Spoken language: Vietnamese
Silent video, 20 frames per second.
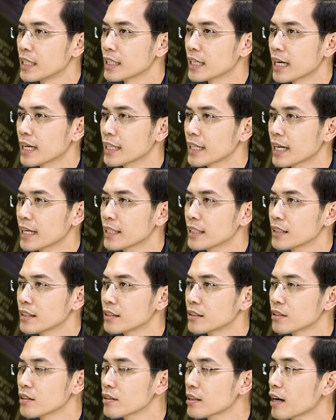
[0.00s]
cái cái
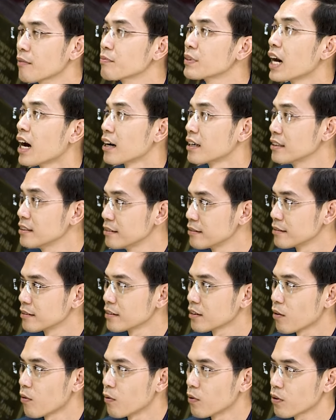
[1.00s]
sức hấp dẫn
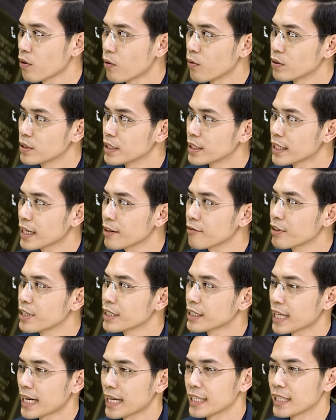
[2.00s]
của của những cái
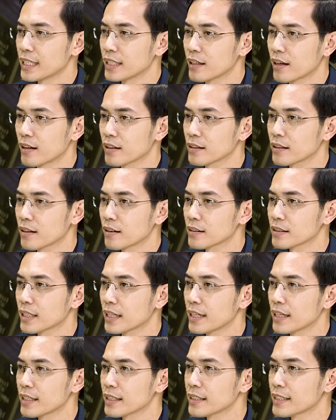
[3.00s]
phiên này thì nó nó
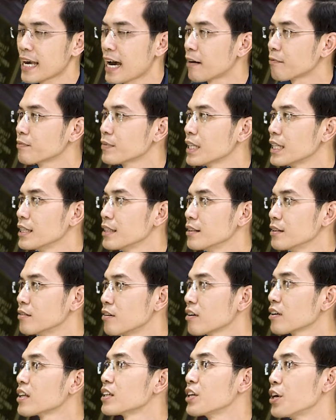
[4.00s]
sẽ giảm đi
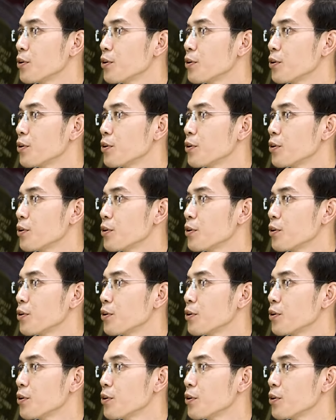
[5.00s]
rất là nhiều